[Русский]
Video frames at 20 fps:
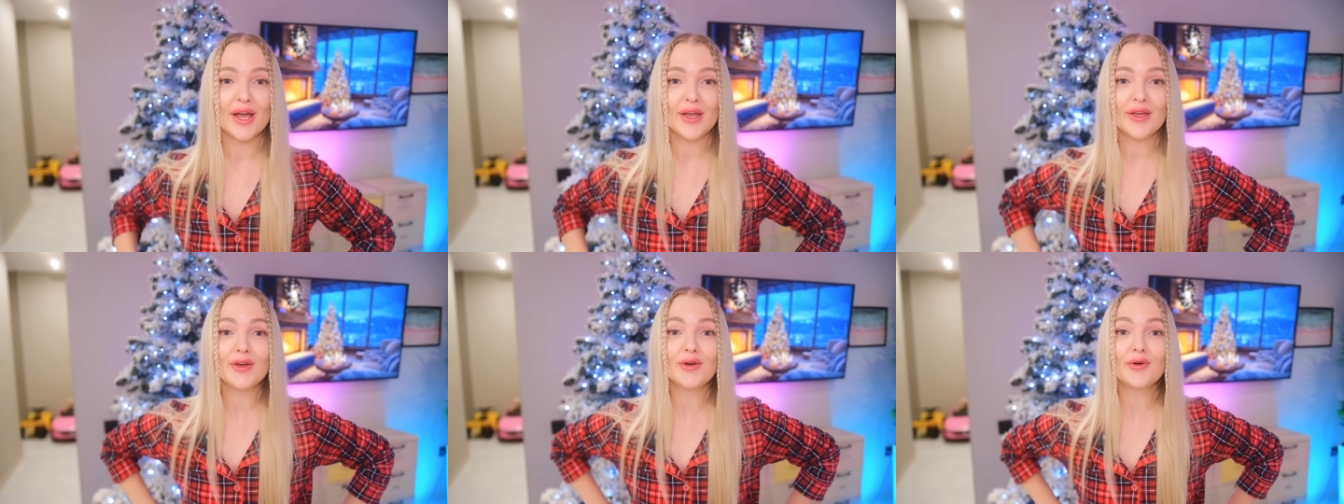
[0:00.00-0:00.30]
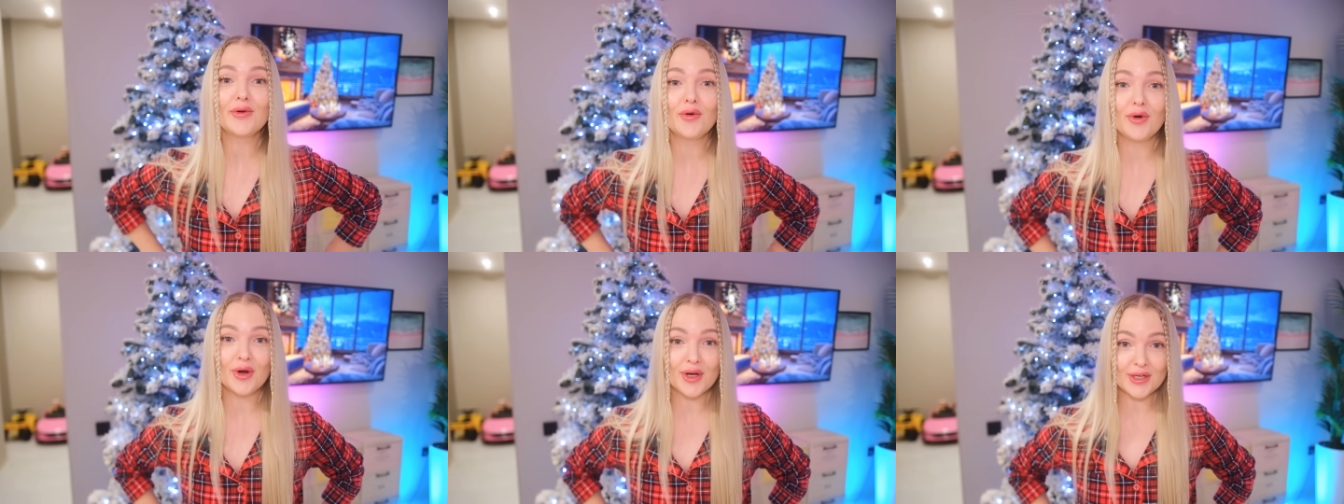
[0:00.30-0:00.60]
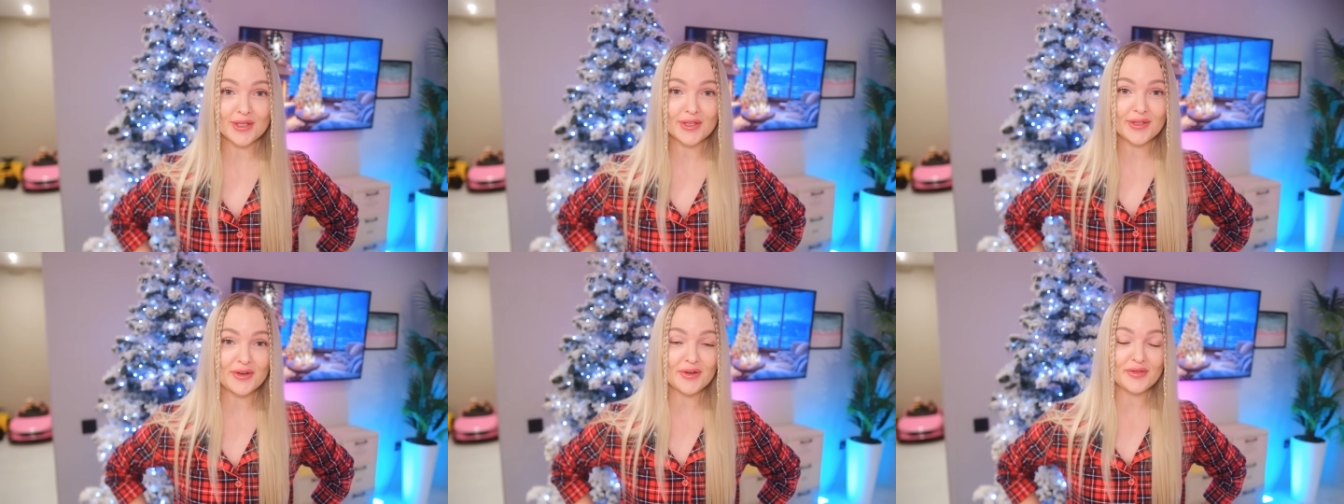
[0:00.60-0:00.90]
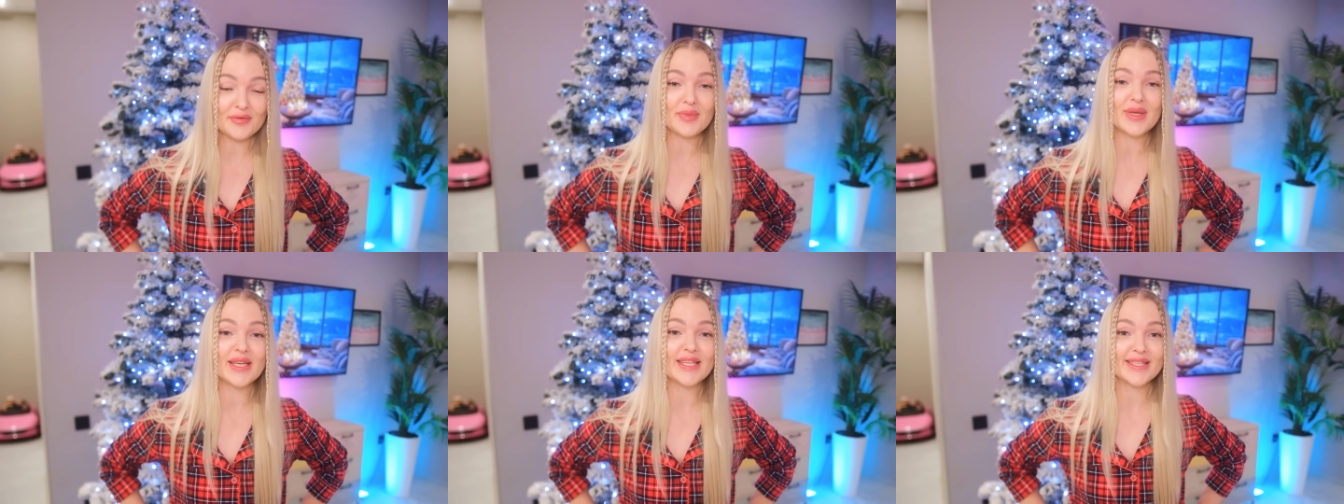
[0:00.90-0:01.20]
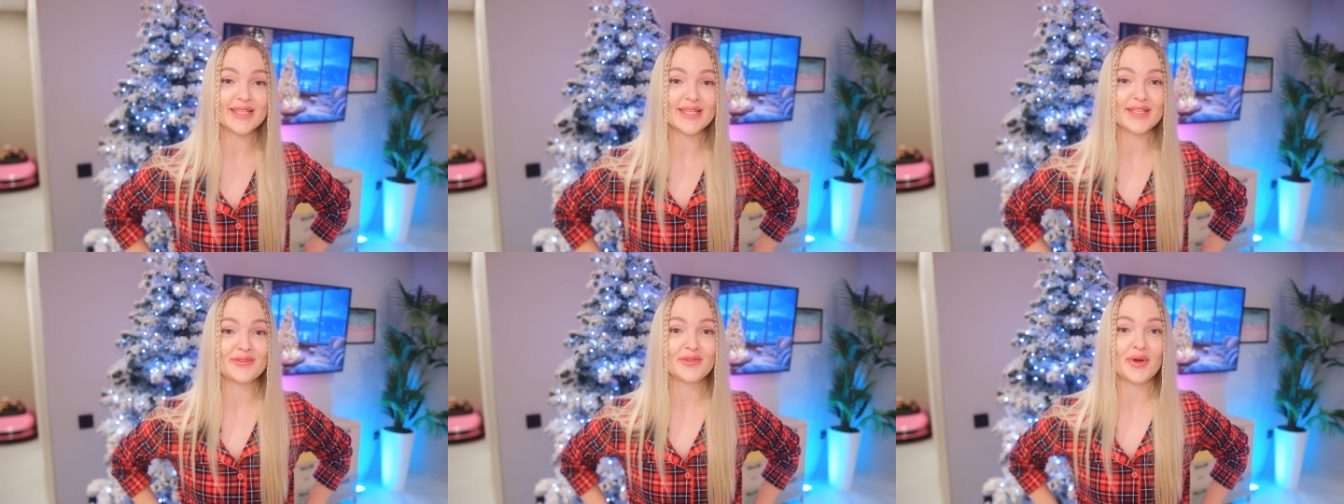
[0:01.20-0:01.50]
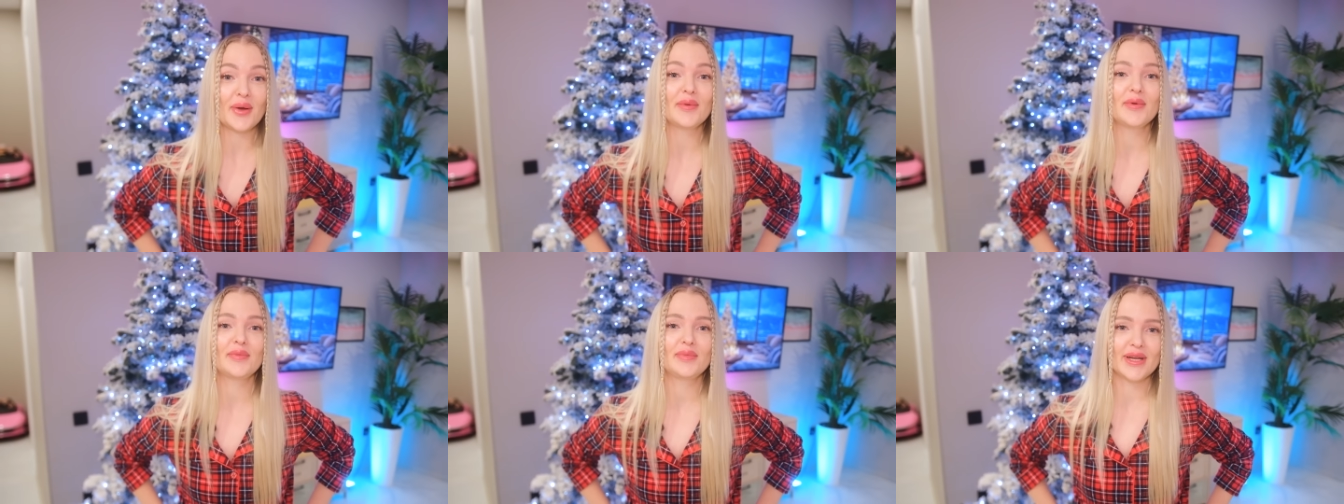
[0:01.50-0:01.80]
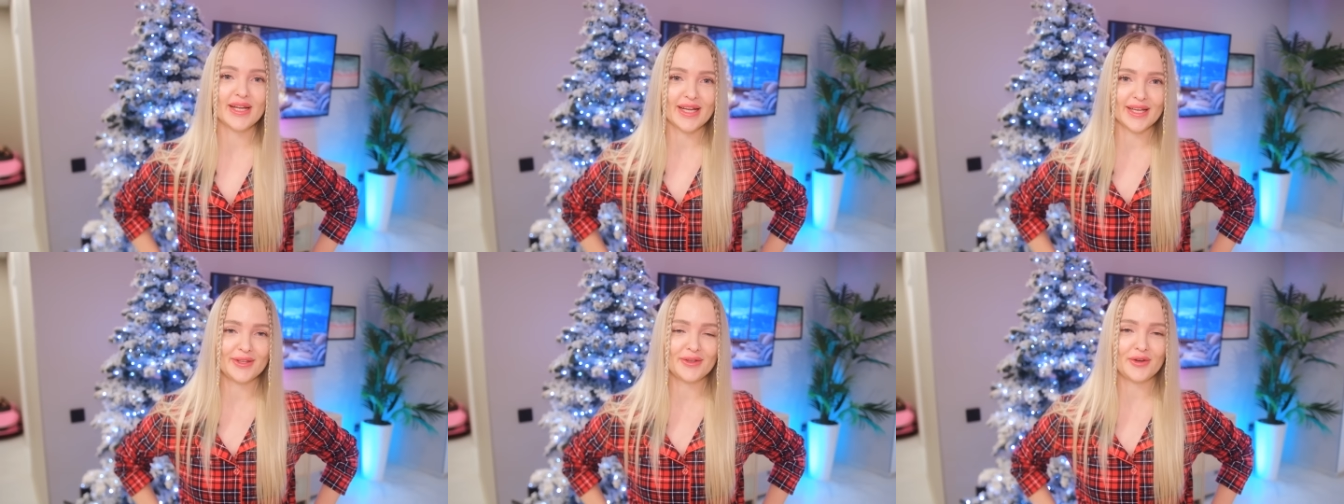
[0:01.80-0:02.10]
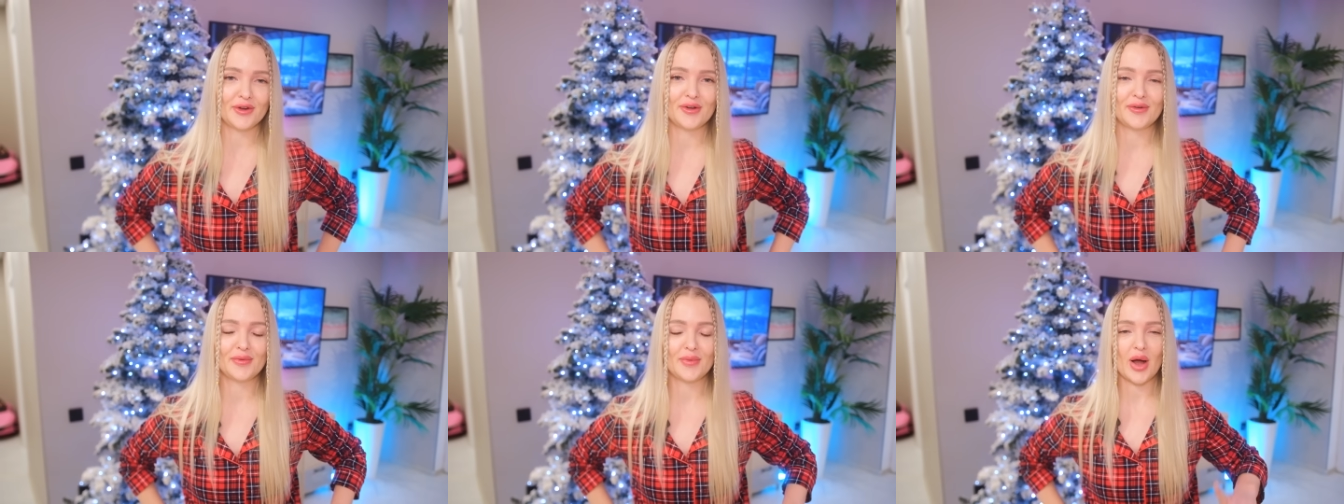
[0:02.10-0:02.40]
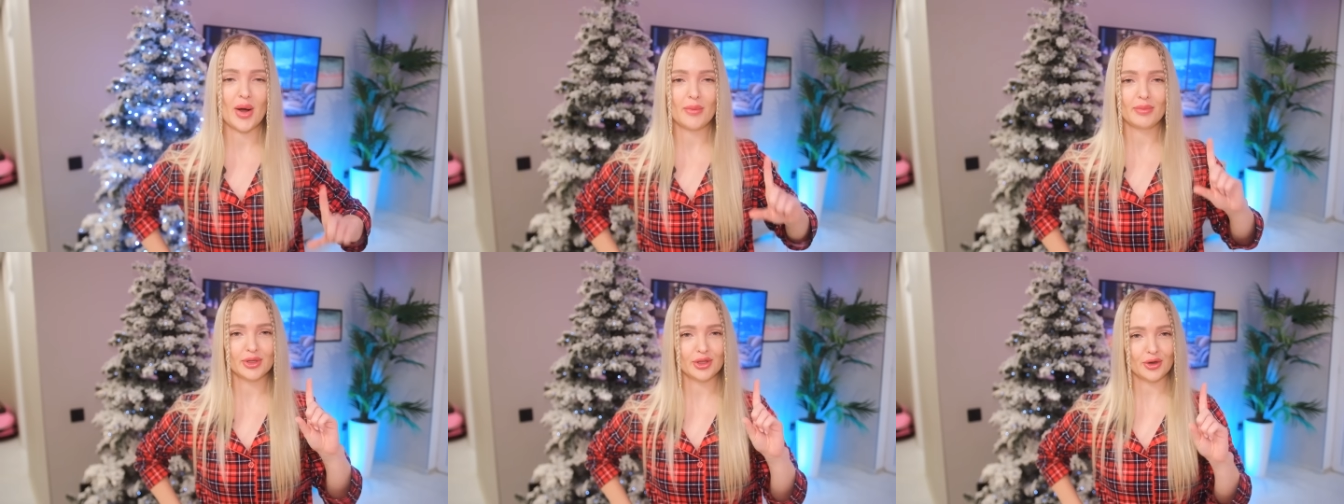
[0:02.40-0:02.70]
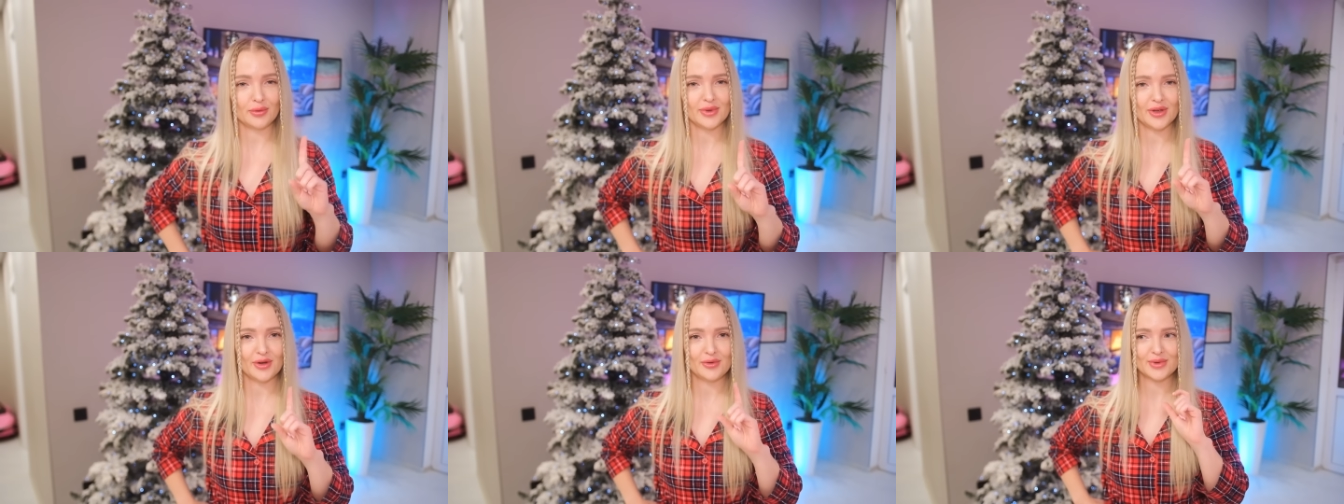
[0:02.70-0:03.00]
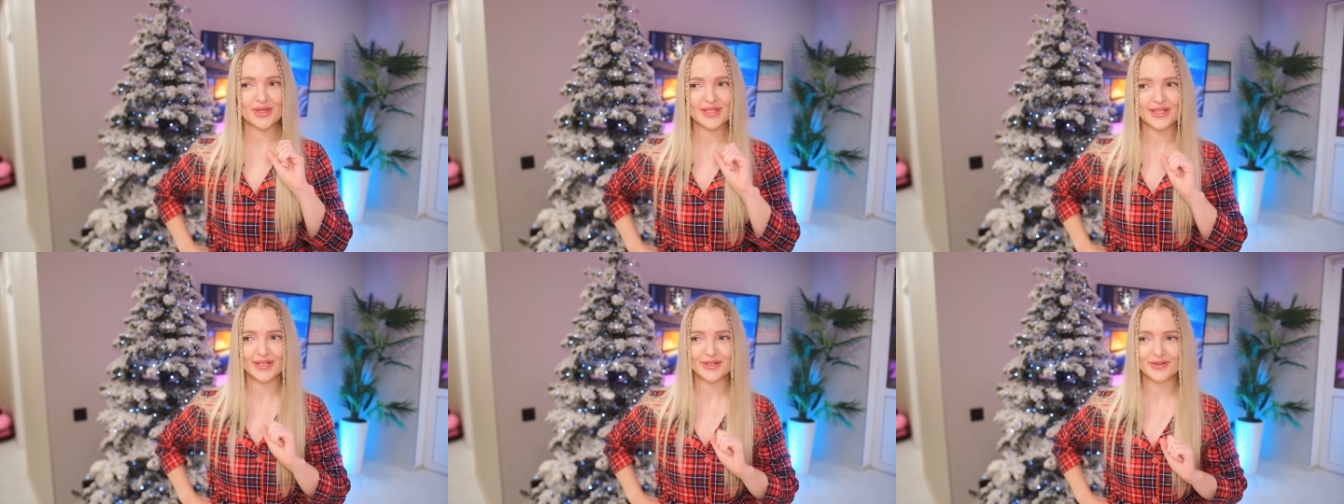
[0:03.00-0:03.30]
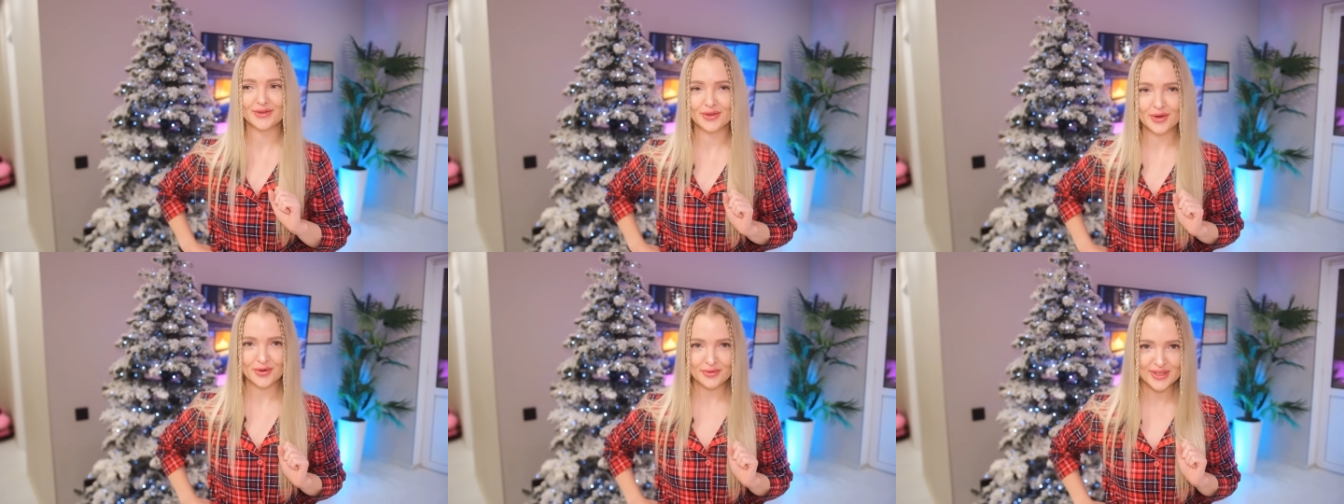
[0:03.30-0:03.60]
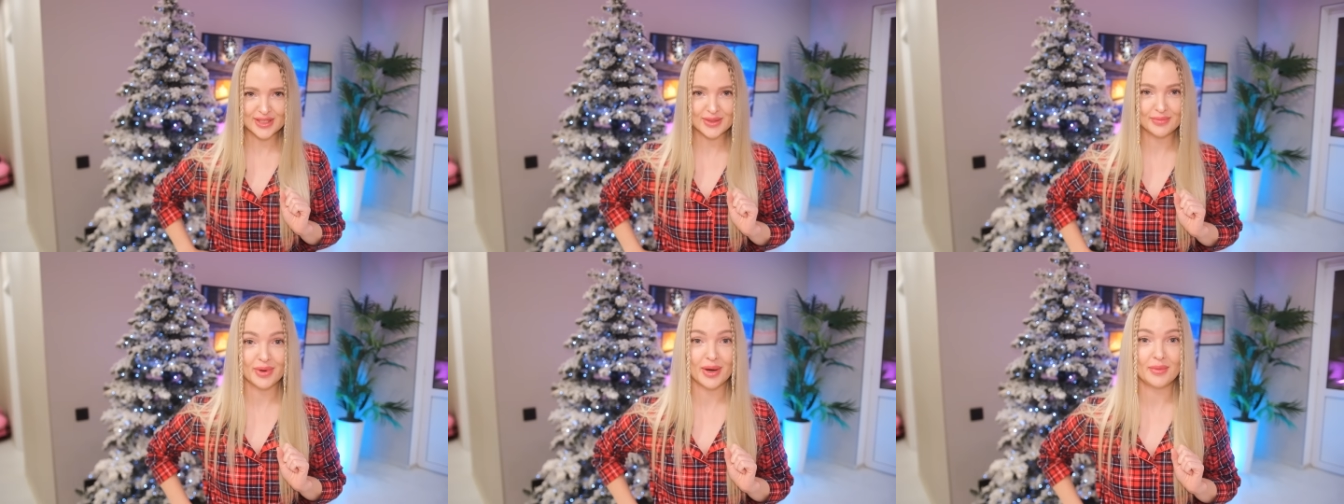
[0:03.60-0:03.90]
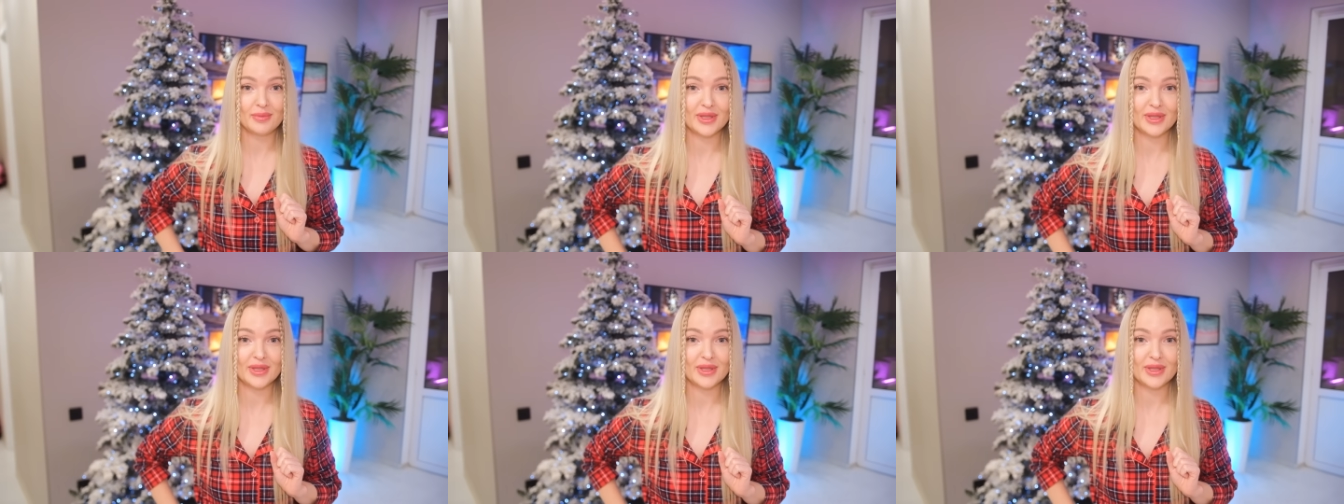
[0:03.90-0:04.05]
и кое-что вместе с вами приготовим. А потом я вам расскажу новость про